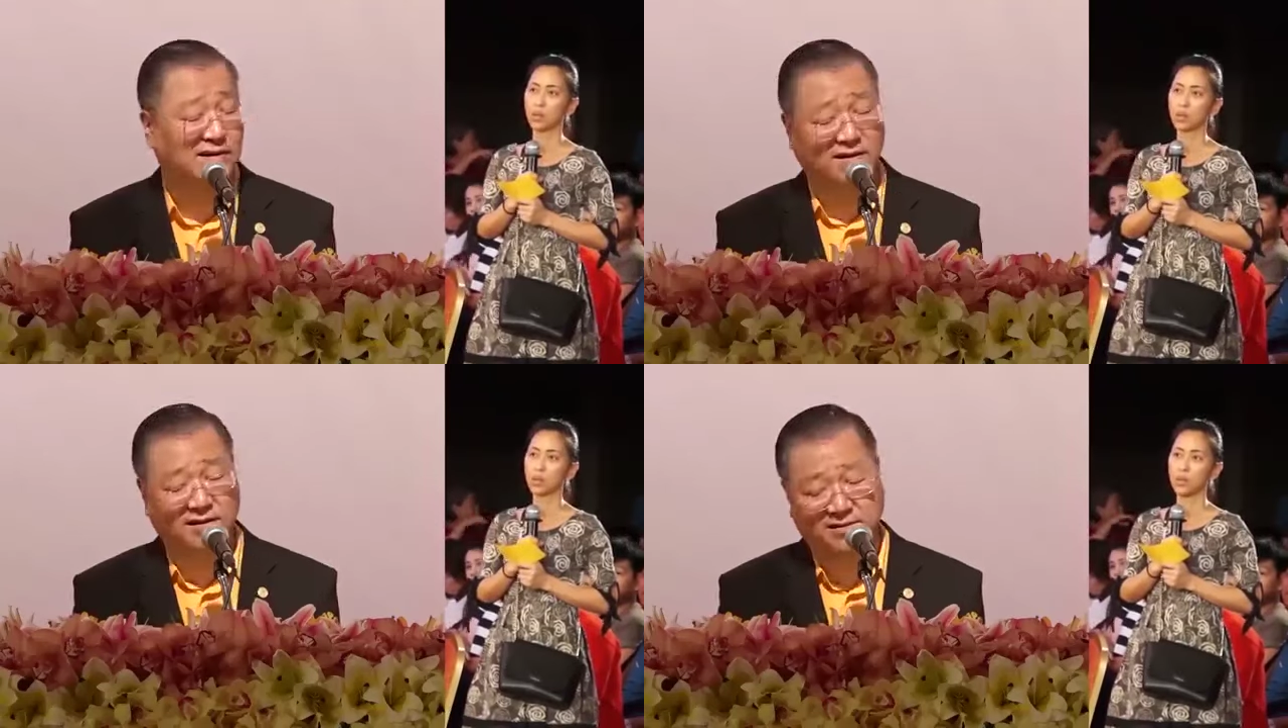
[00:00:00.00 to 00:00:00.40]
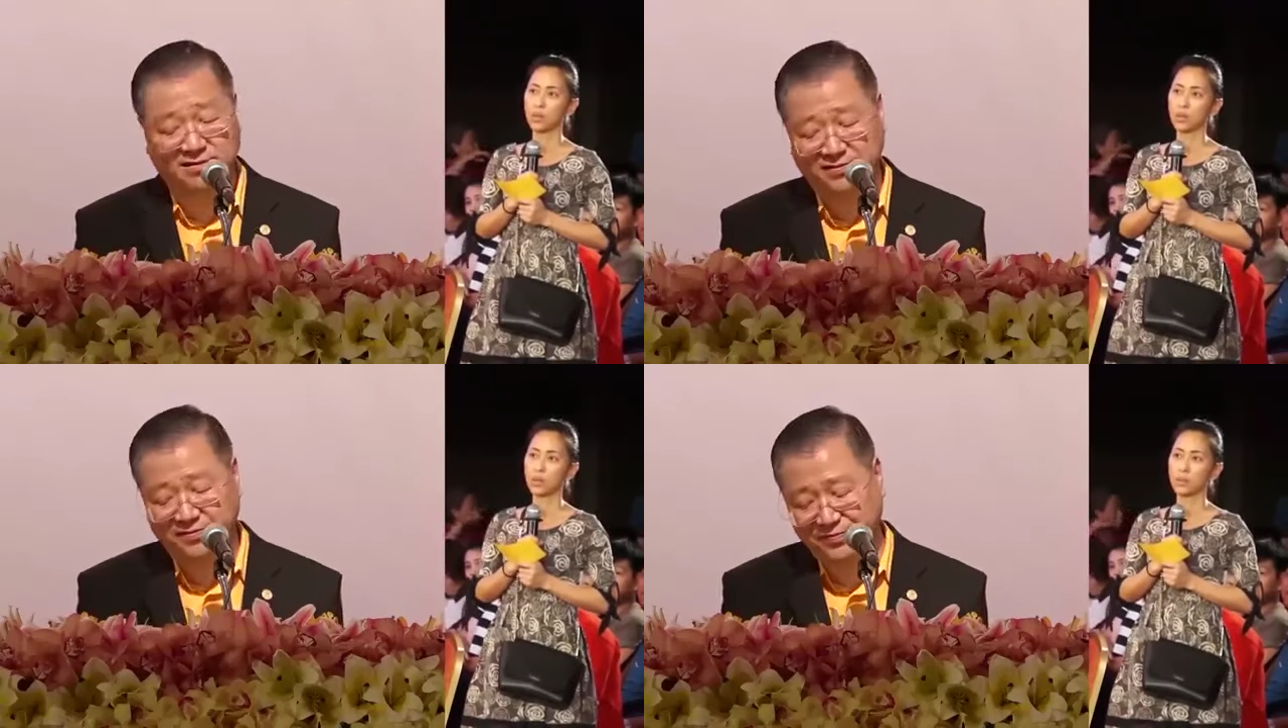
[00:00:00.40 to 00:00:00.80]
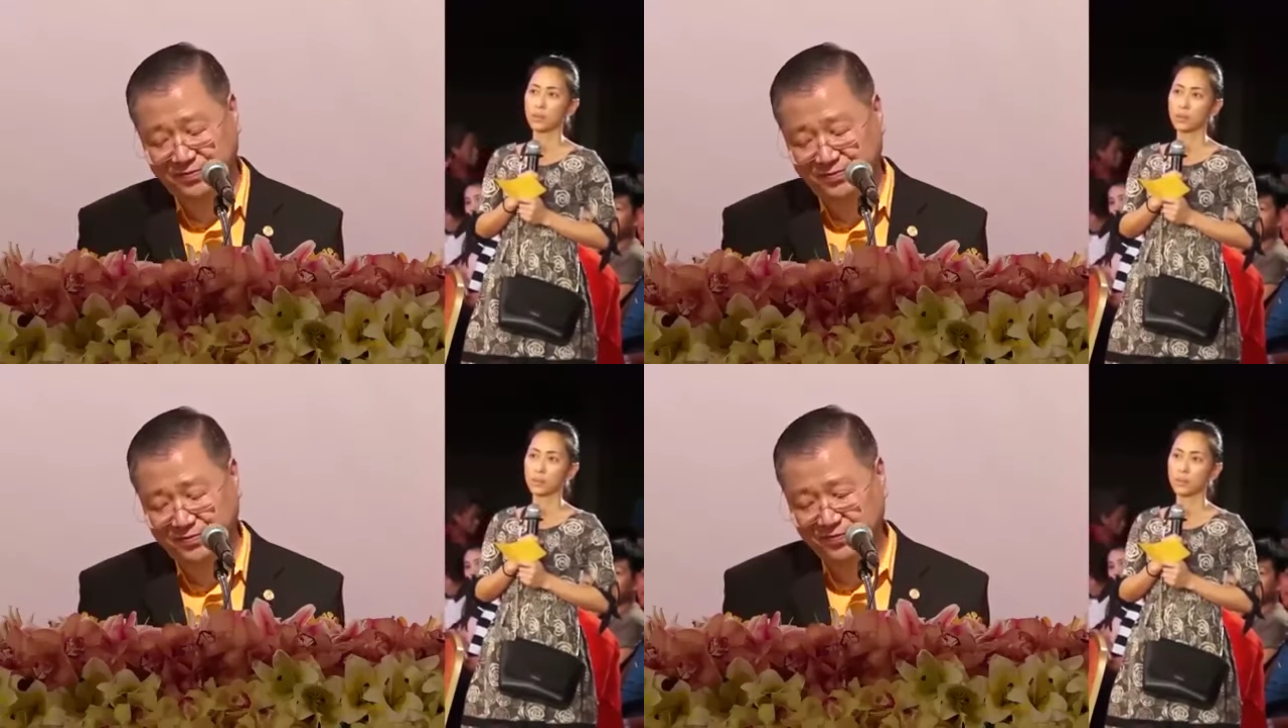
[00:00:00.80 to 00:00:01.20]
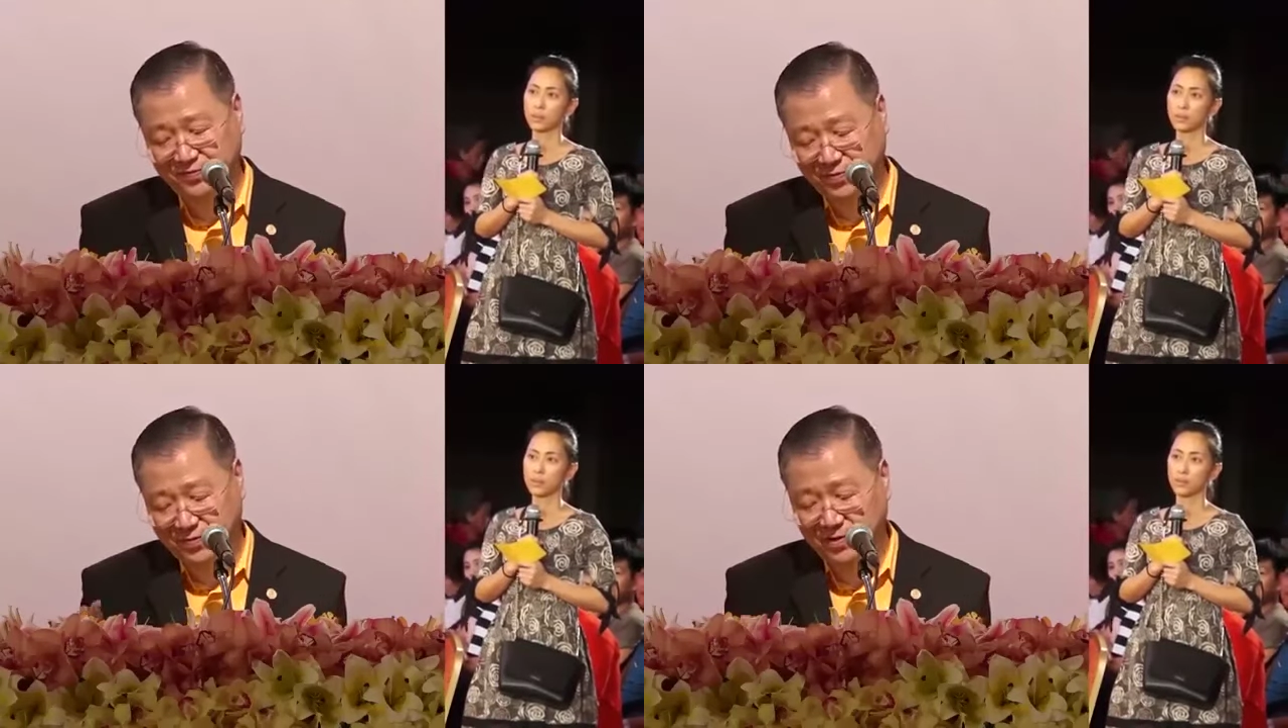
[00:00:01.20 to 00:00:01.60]
啊，
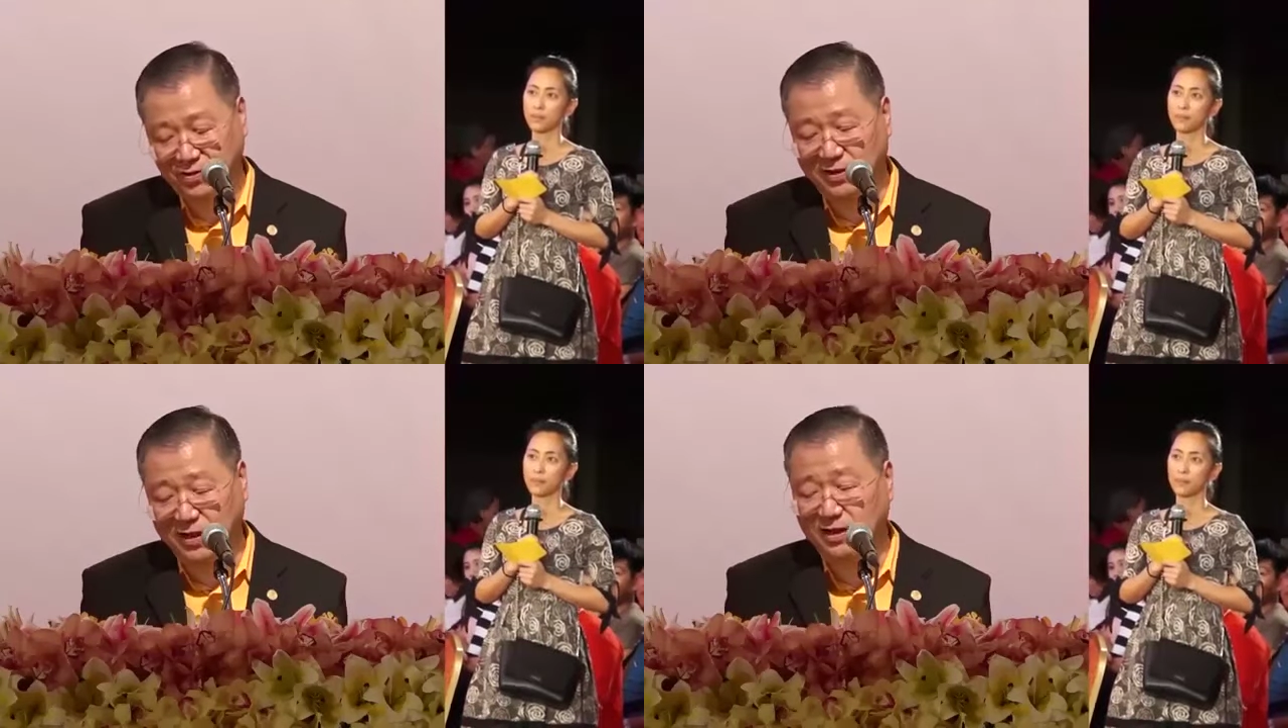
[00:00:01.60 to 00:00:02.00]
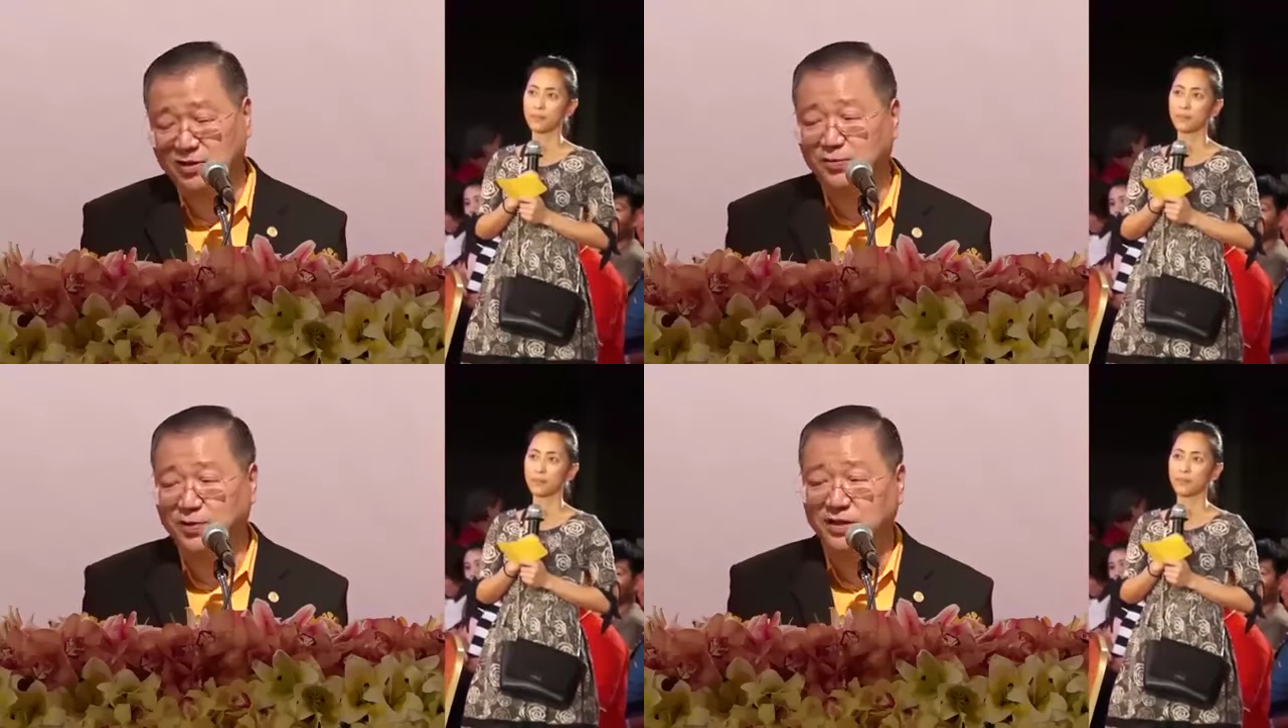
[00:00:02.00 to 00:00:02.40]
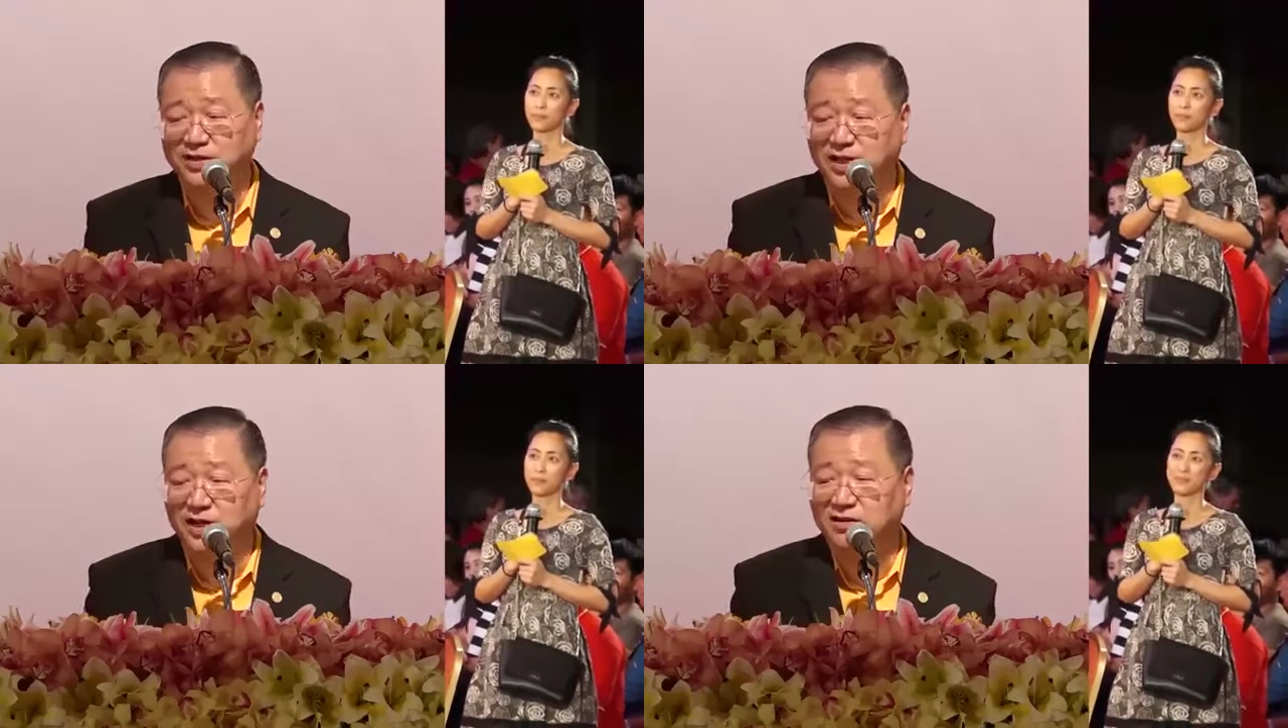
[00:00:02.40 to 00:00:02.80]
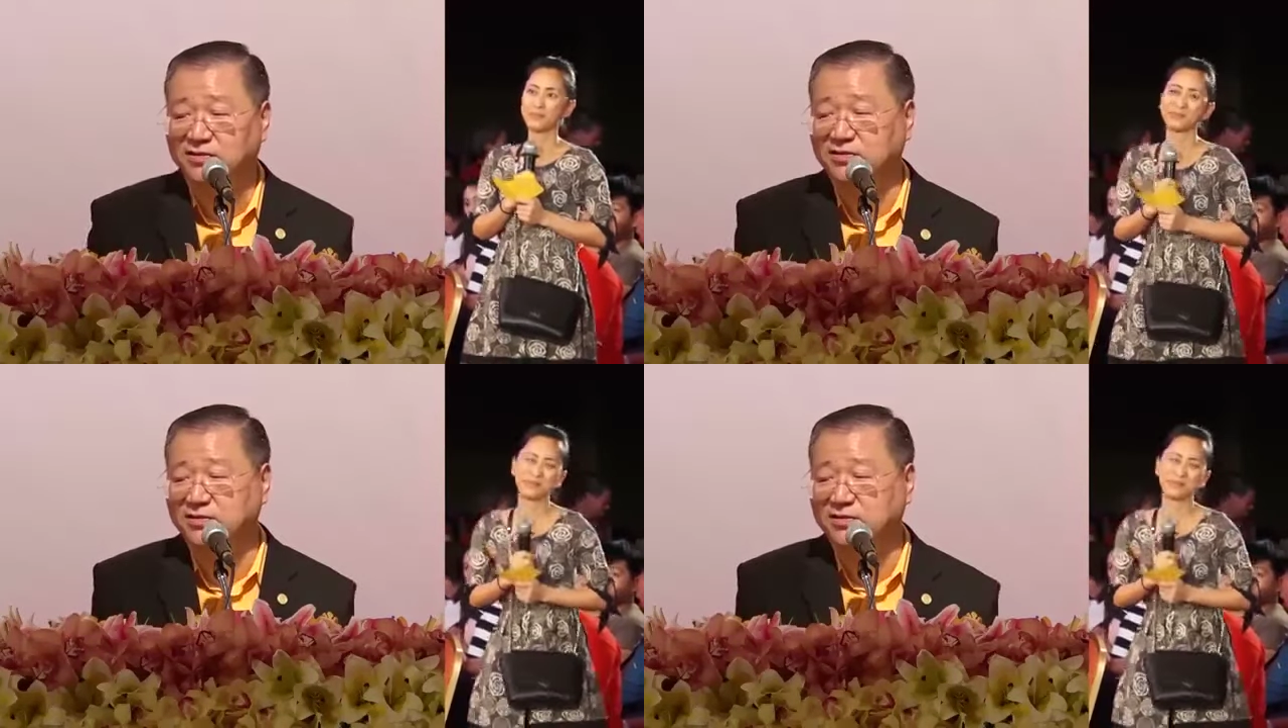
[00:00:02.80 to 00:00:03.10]
有来了就不能讲了。